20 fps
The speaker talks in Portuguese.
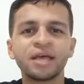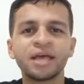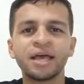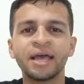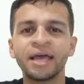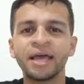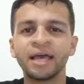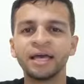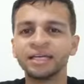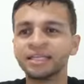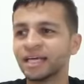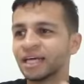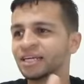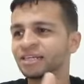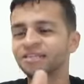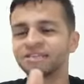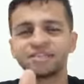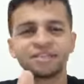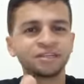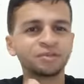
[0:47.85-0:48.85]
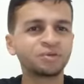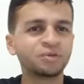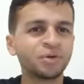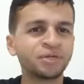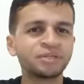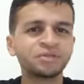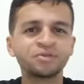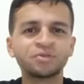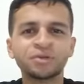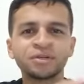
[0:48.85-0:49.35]
é, analisando as
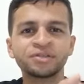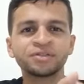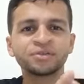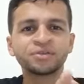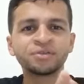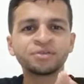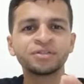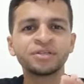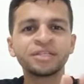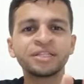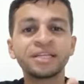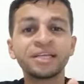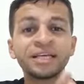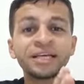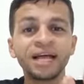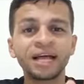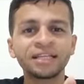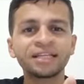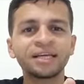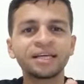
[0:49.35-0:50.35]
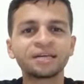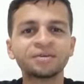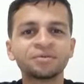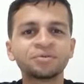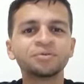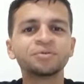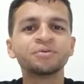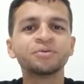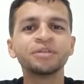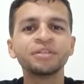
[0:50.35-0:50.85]
situações de, de cada
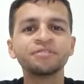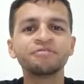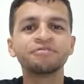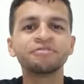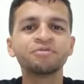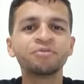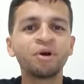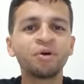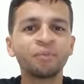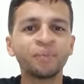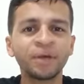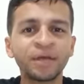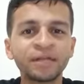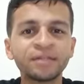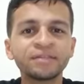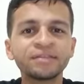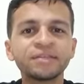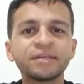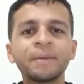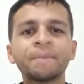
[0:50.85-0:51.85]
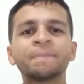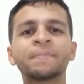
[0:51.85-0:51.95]
aluno individualmente.